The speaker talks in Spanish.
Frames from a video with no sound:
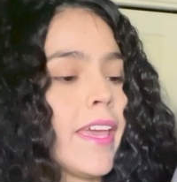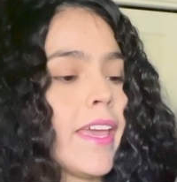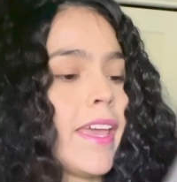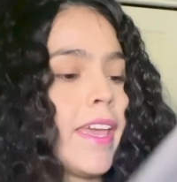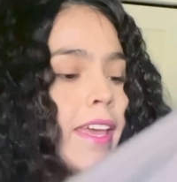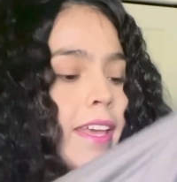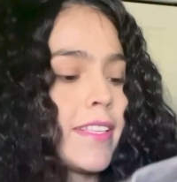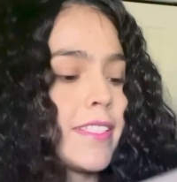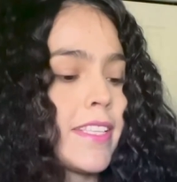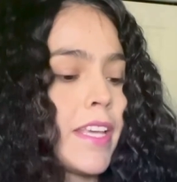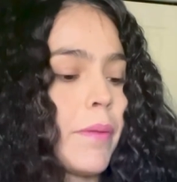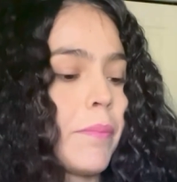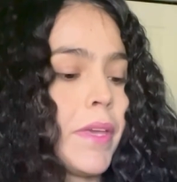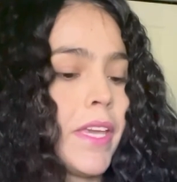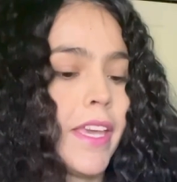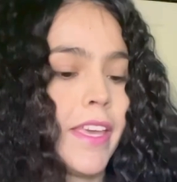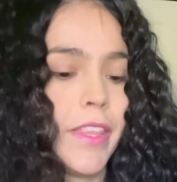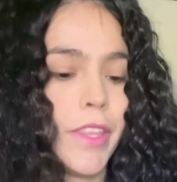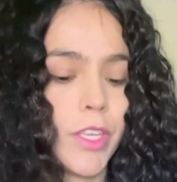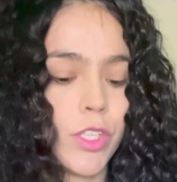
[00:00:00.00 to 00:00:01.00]
es que me
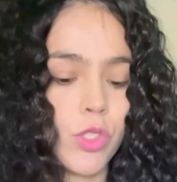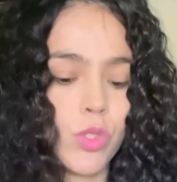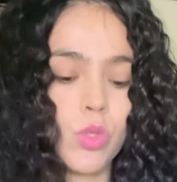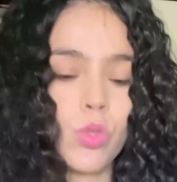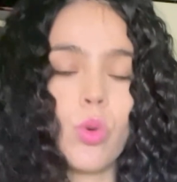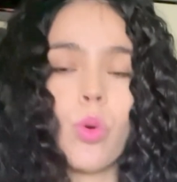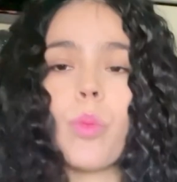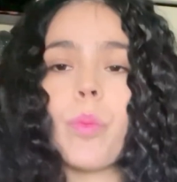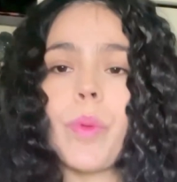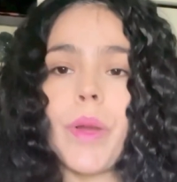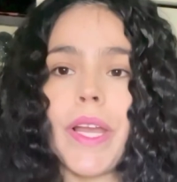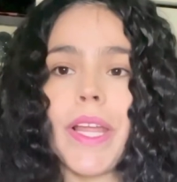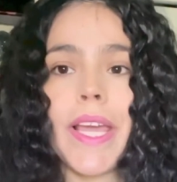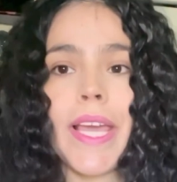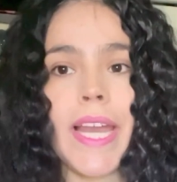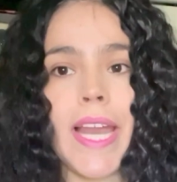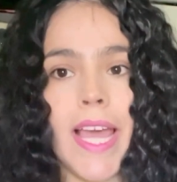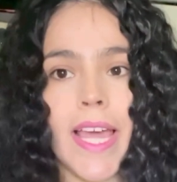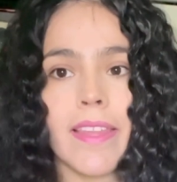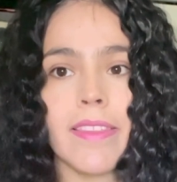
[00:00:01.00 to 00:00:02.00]
quede súper
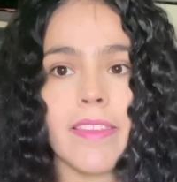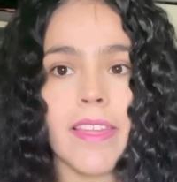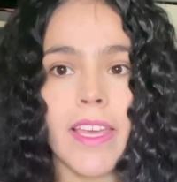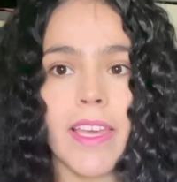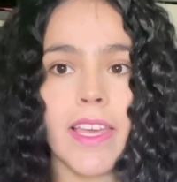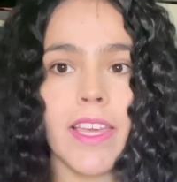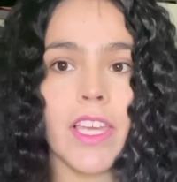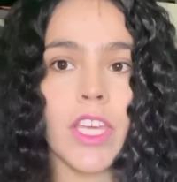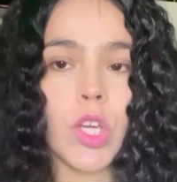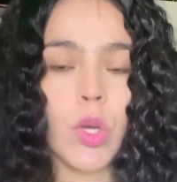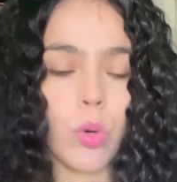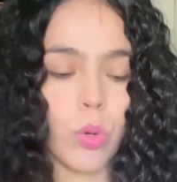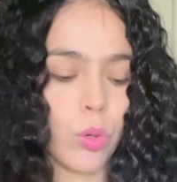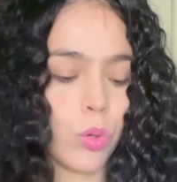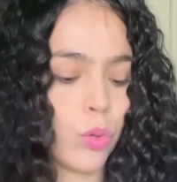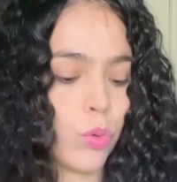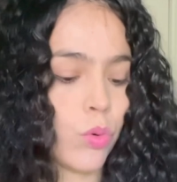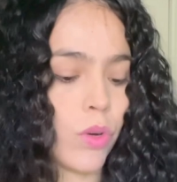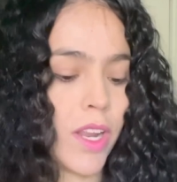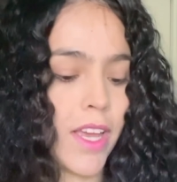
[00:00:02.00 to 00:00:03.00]
grande y
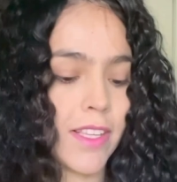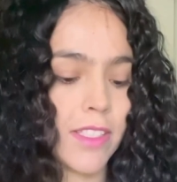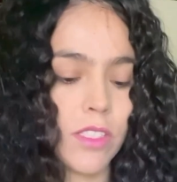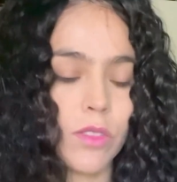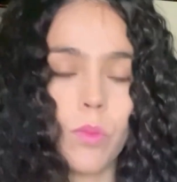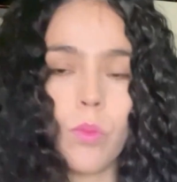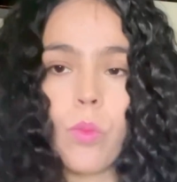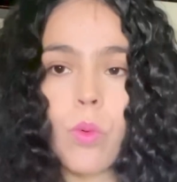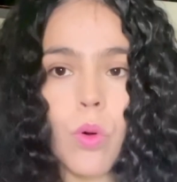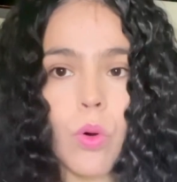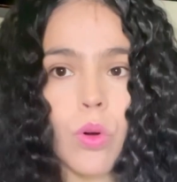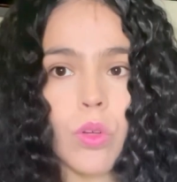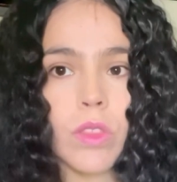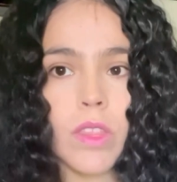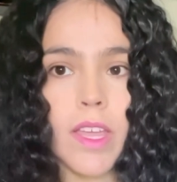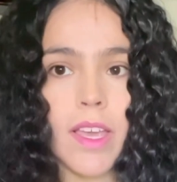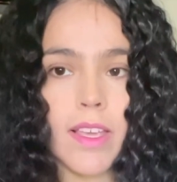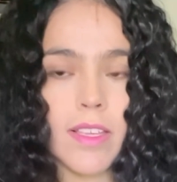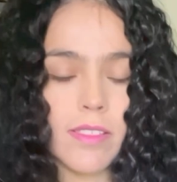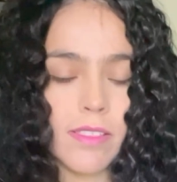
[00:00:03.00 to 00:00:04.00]
con unas
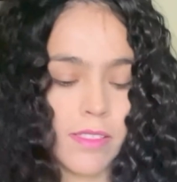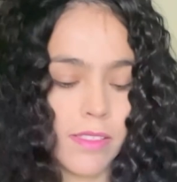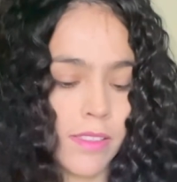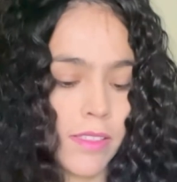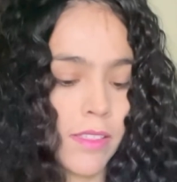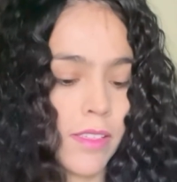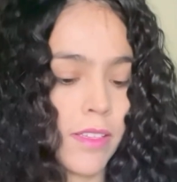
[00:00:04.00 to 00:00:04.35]
botas